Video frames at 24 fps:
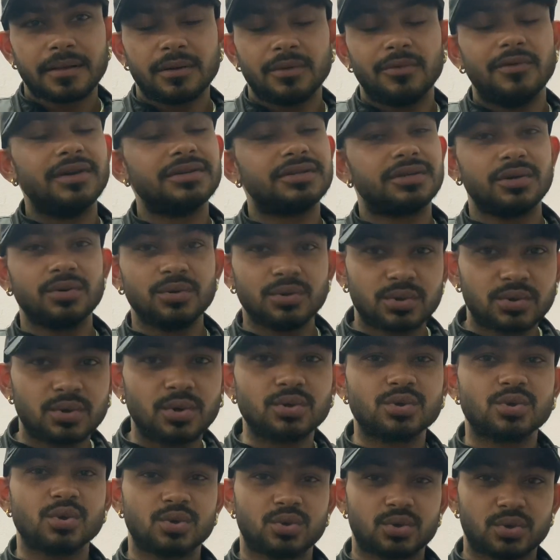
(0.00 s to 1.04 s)
वैसे ही उसको
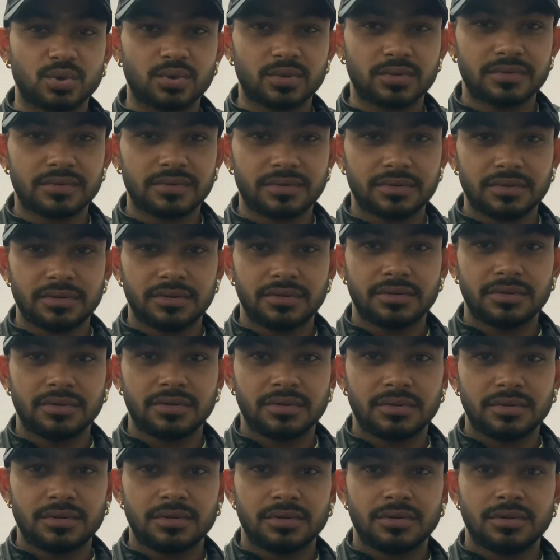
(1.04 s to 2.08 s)
सोचो
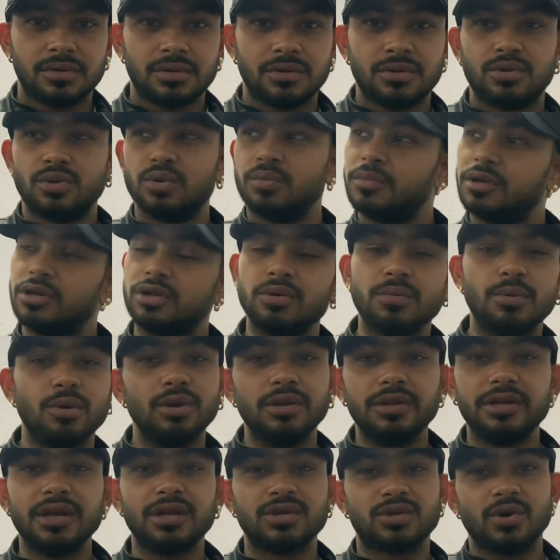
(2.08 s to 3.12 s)
तुमने तो
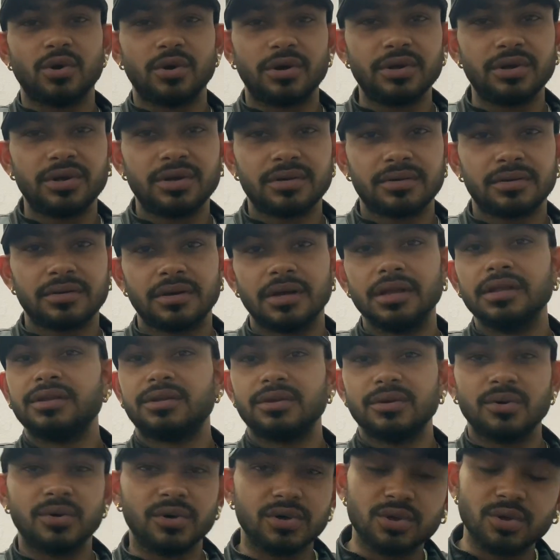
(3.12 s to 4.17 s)
बोल दिया सॉरी
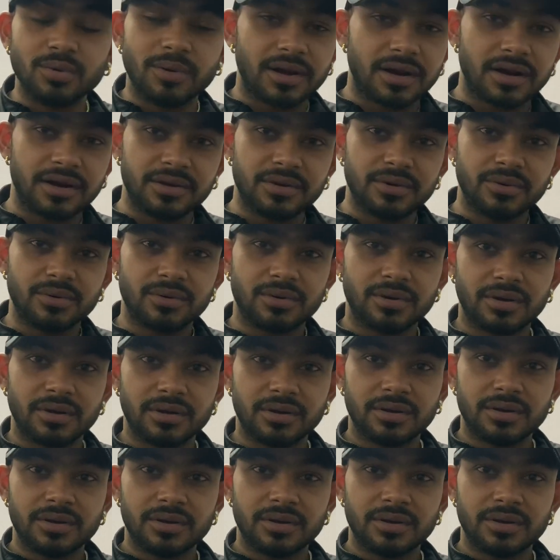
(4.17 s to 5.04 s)
गलती हो गई दोबारा नहीं होगा